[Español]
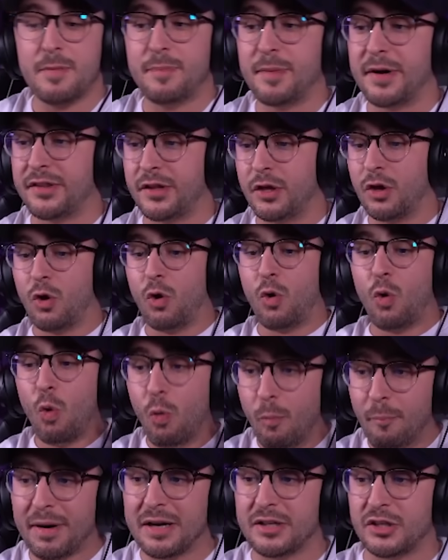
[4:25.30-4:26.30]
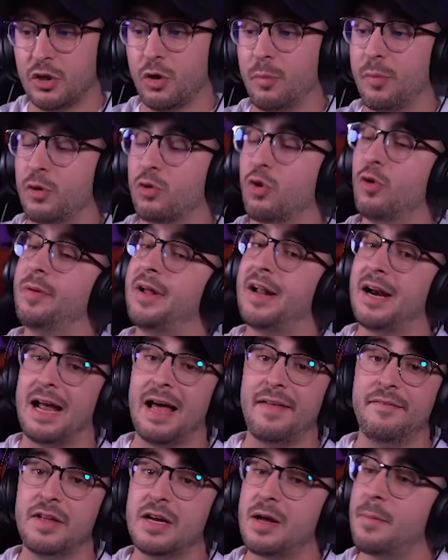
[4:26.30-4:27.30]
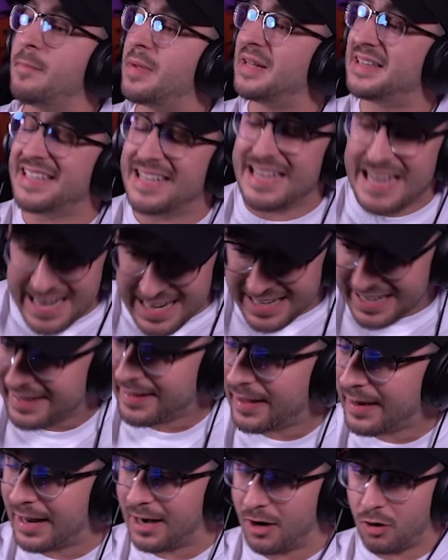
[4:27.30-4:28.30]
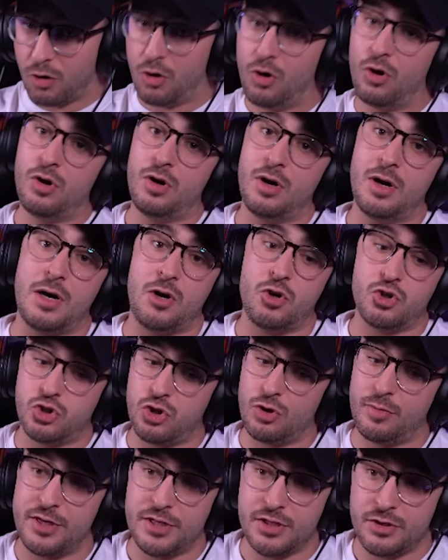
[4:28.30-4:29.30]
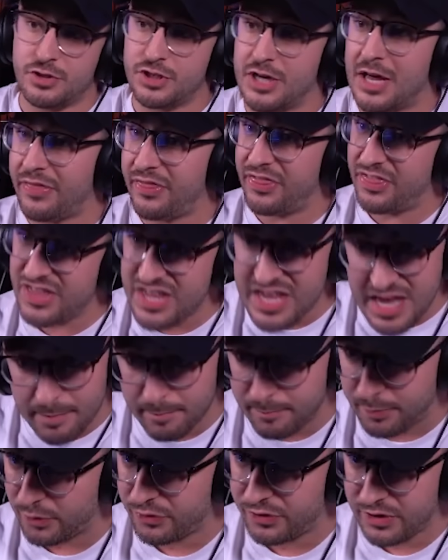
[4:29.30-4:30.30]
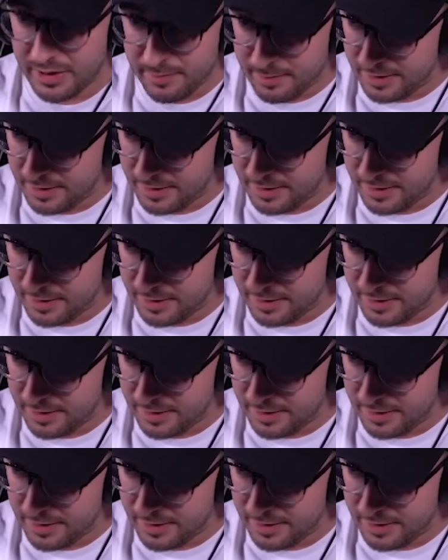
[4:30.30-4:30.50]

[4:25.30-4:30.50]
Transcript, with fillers: perdido un partido por culpa del handicap, me tiene que dar algo los sobres. O sea, 100% me